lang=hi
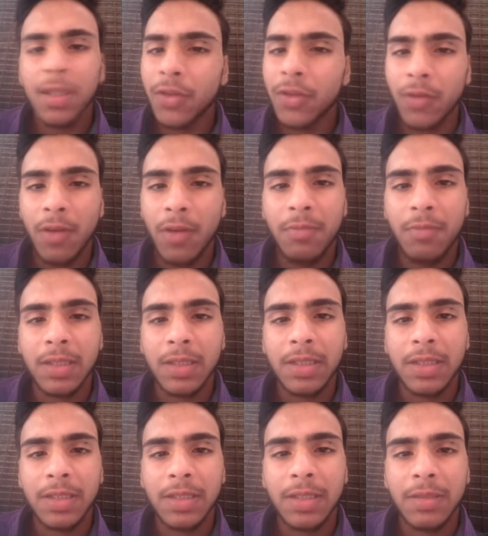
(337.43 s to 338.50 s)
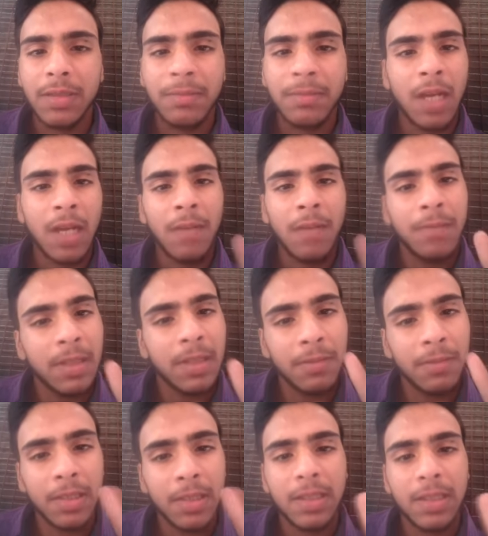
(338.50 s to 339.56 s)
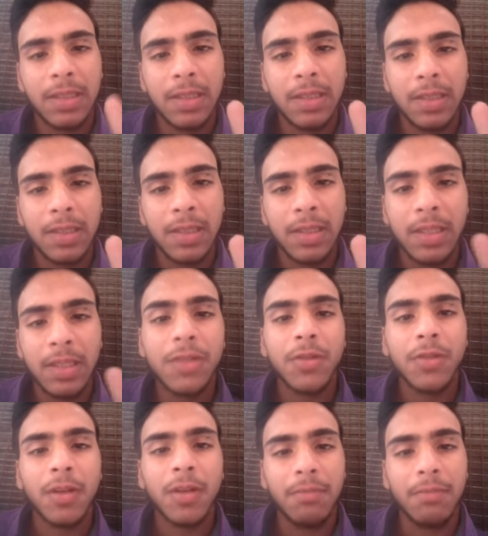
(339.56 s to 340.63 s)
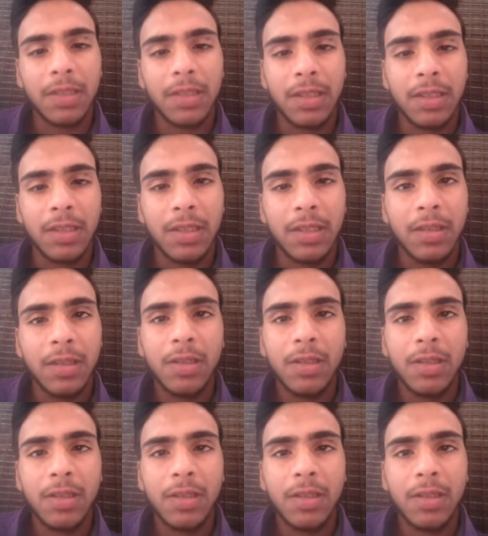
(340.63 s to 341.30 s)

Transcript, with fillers: शो ऑफ मत कीजिए आप मदद मत कीजिए लेकिन शो ऑफ मत कीजिए